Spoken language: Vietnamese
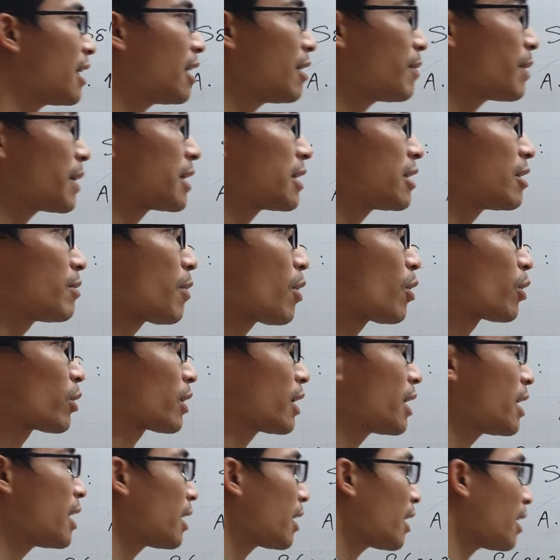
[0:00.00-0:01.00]
y bằng trừ 1.
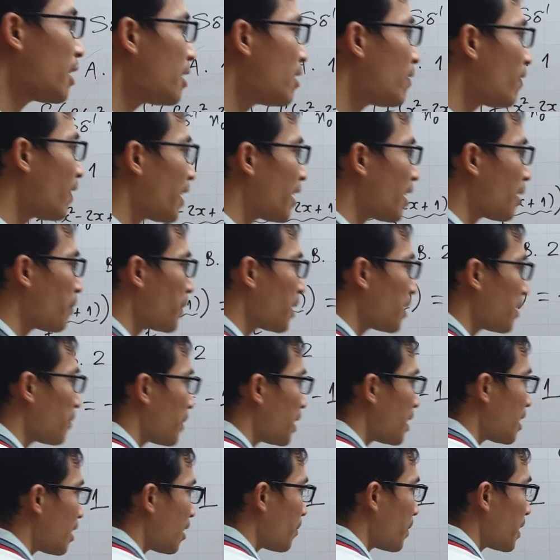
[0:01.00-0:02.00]
Thế như vậy là mình
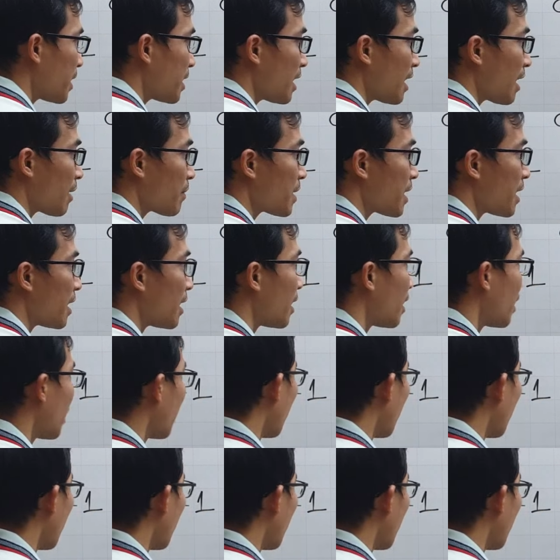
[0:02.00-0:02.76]
bây giờ mình sẽ làm gì?